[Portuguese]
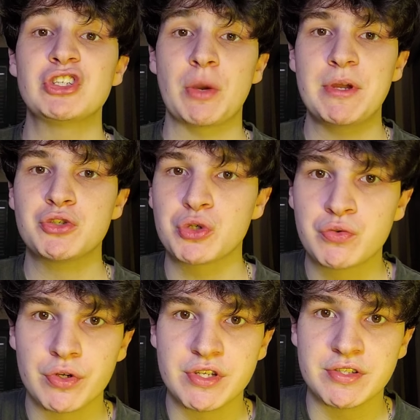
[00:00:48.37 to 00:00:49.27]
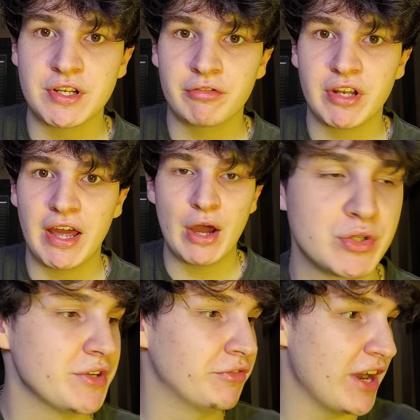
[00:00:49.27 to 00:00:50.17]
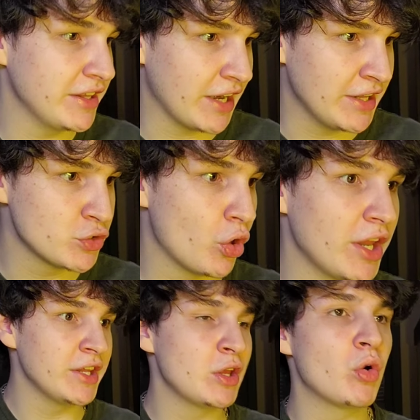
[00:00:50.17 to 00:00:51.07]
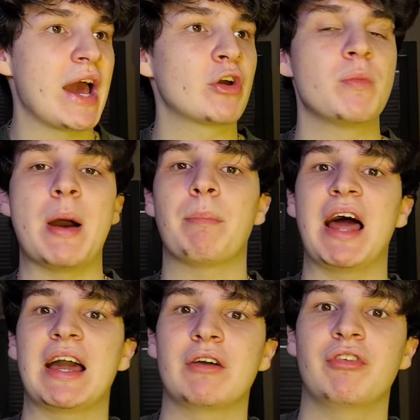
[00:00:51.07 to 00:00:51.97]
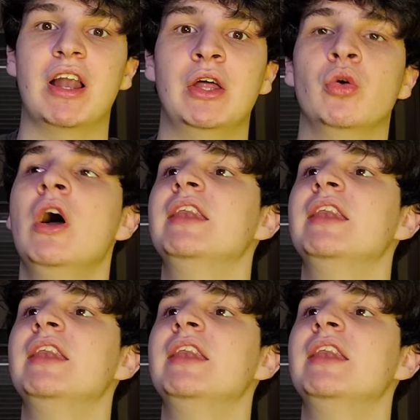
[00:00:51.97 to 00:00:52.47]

Mas já pensou se fosse assim na vida real? Você vai entrar na escola e tem um cara com uma placa falando